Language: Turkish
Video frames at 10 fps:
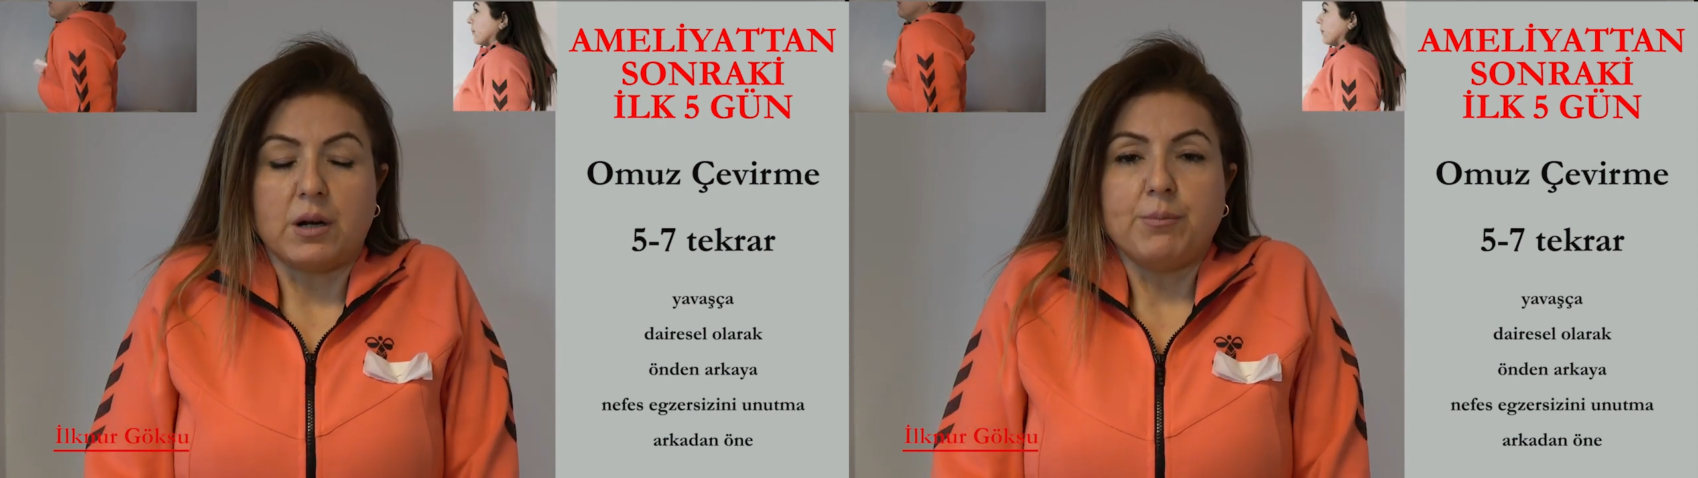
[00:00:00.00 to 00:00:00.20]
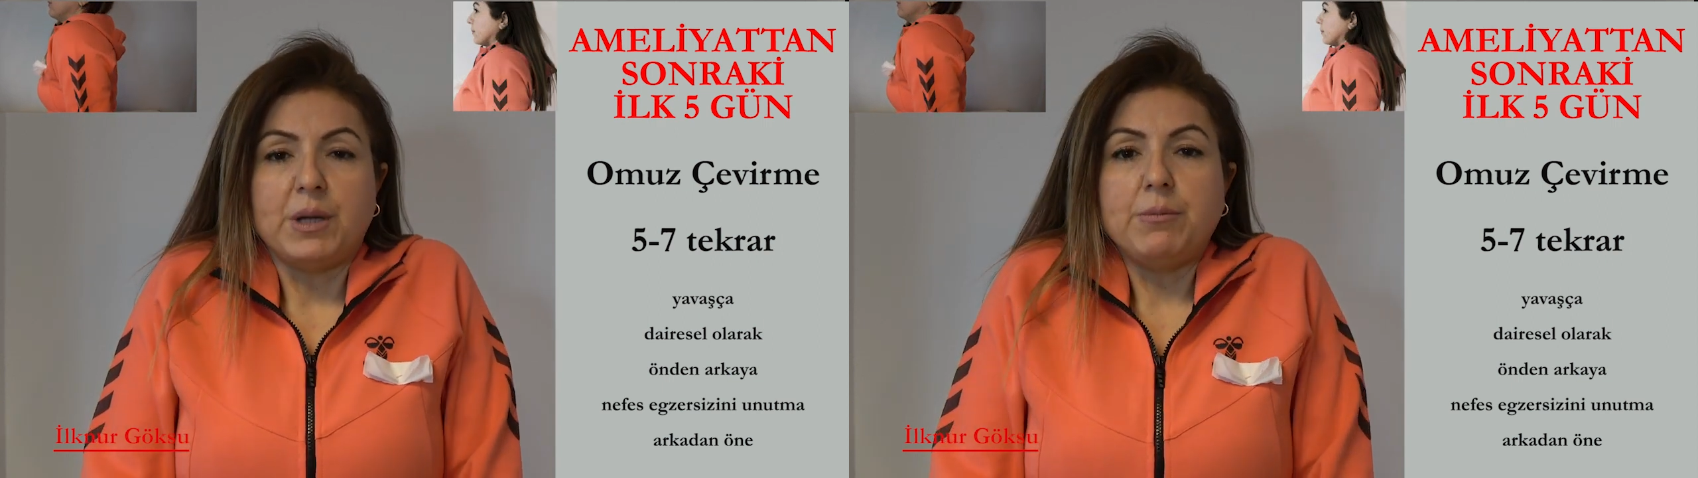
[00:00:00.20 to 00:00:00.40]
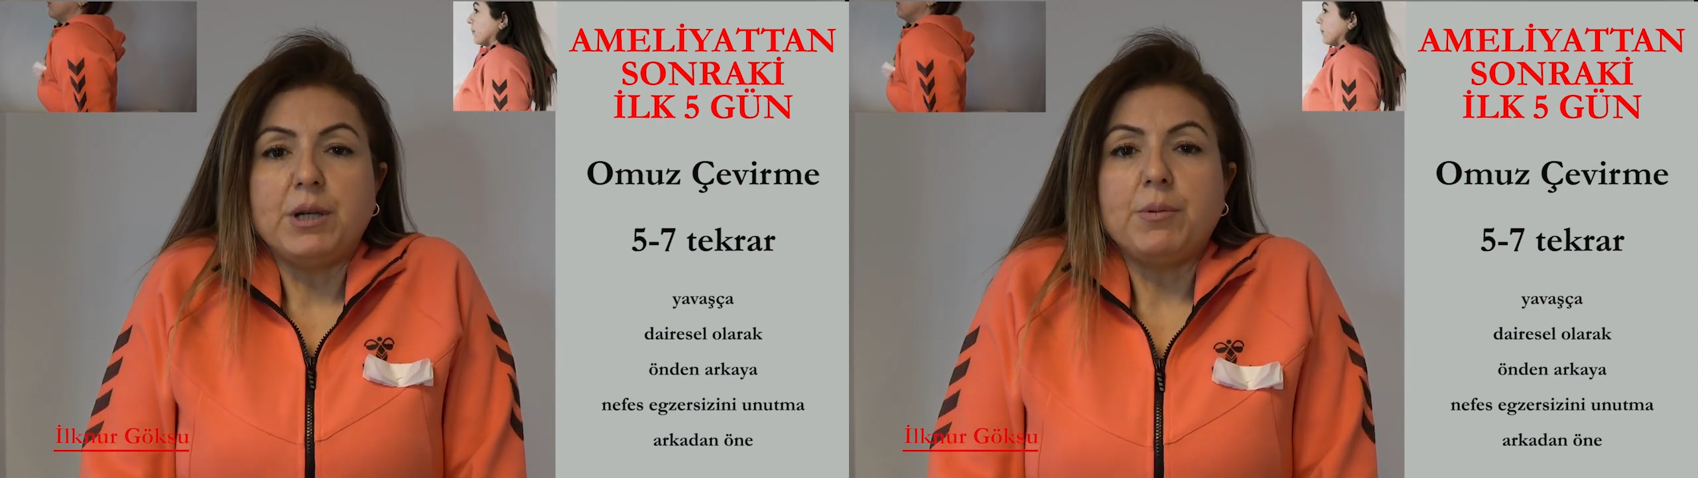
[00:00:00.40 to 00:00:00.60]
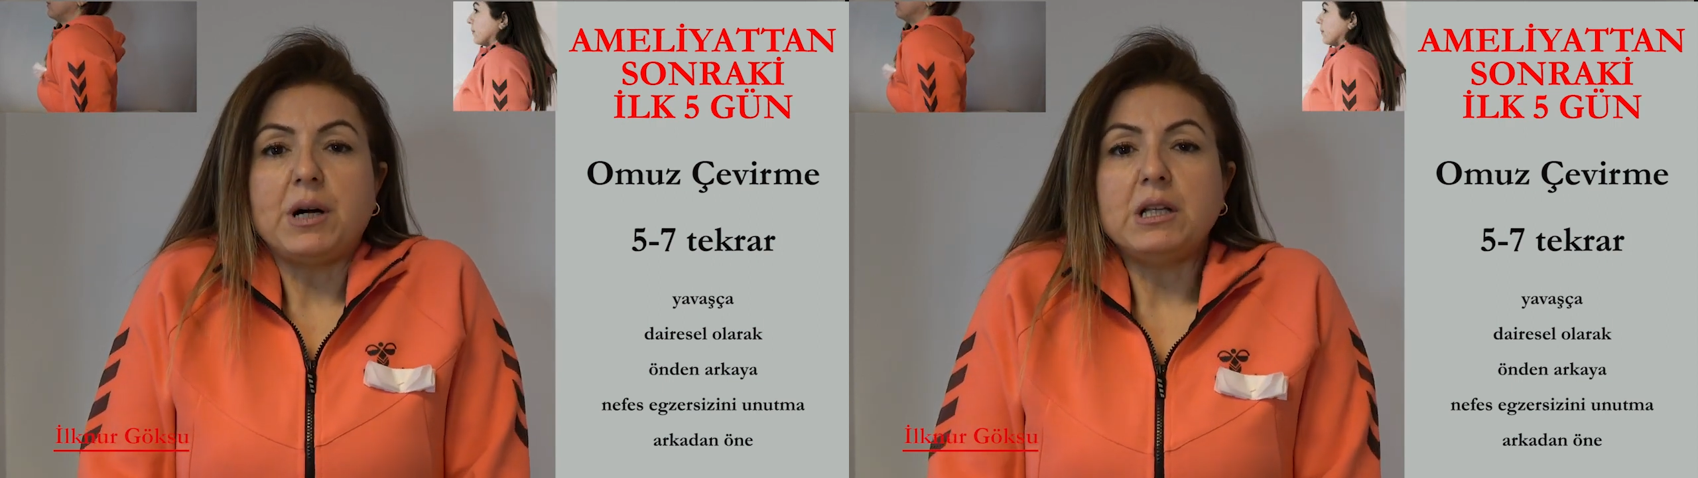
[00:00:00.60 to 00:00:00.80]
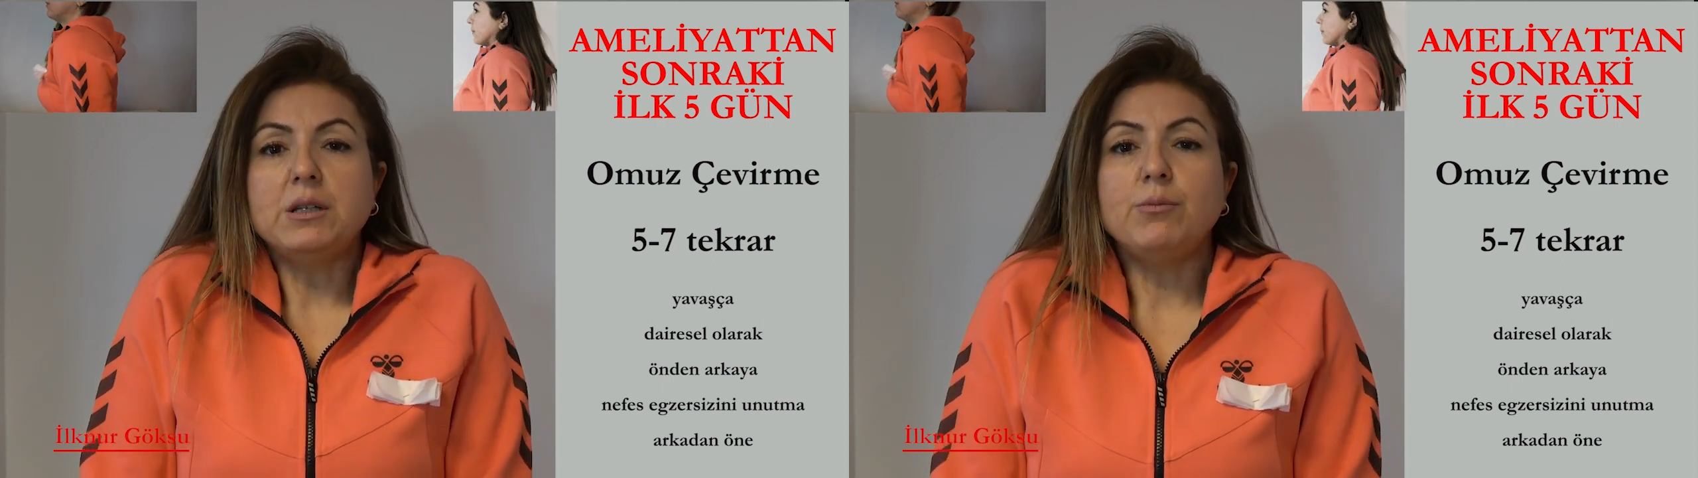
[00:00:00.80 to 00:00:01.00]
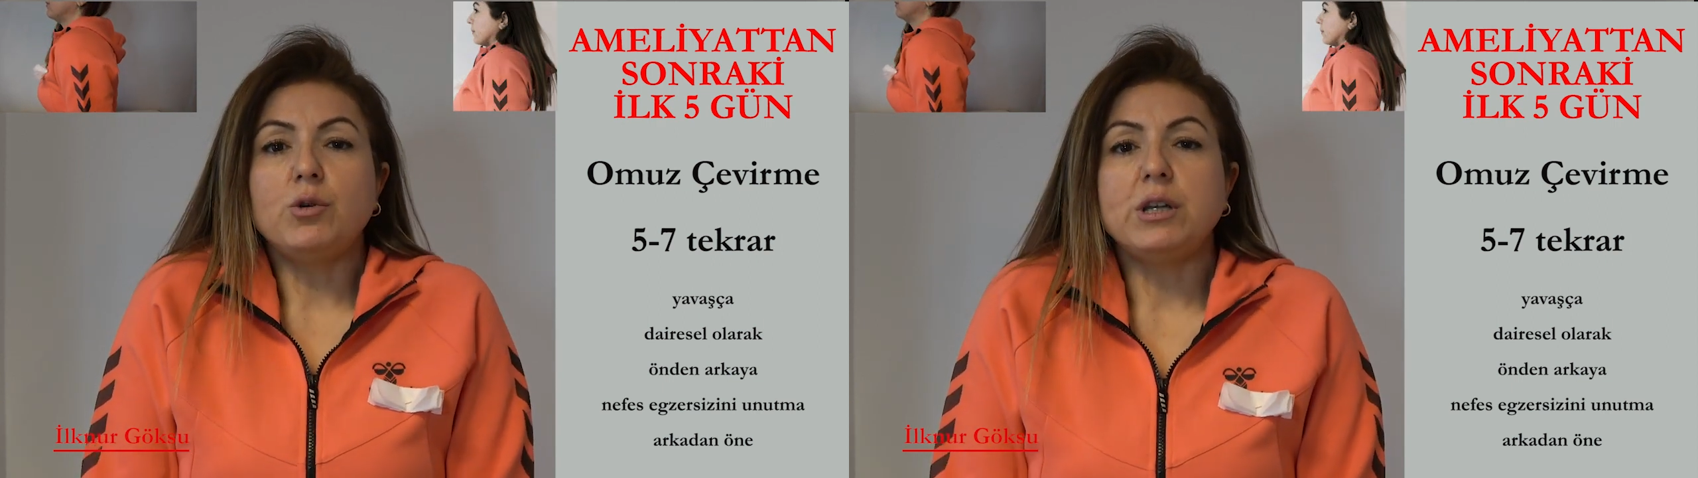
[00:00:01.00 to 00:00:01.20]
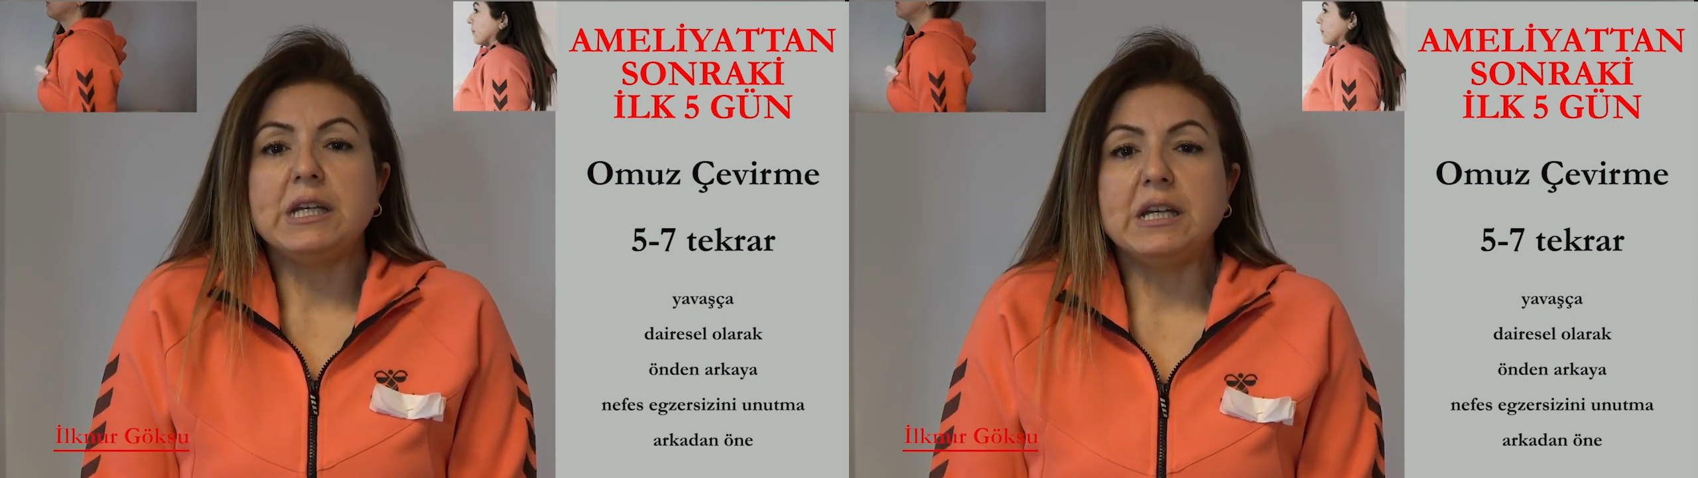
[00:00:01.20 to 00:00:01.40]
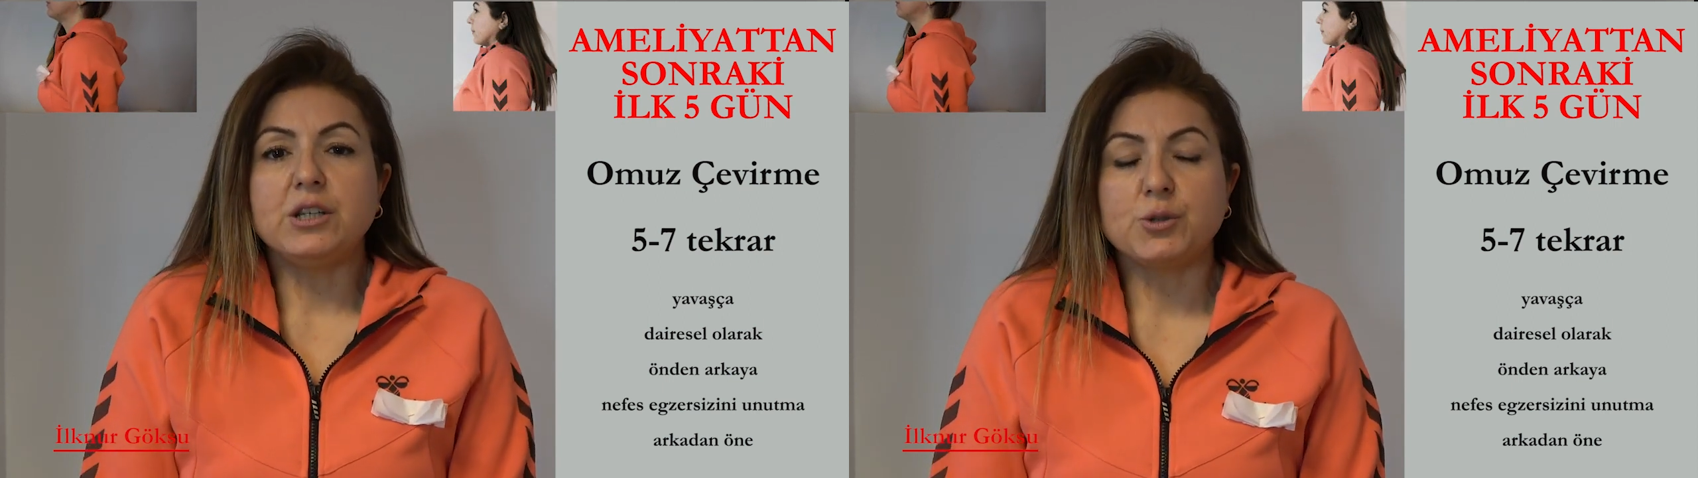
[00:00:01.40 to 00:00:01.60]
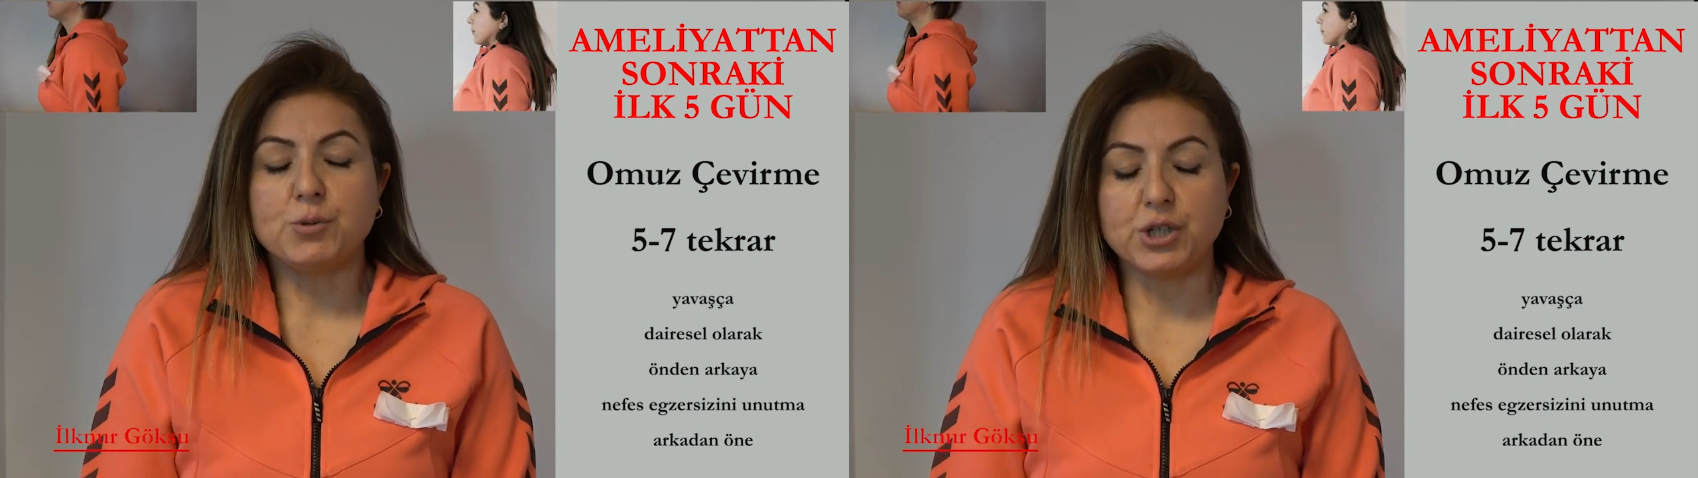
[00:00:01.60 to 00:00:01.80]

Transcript: benim gibi alın böyle geniş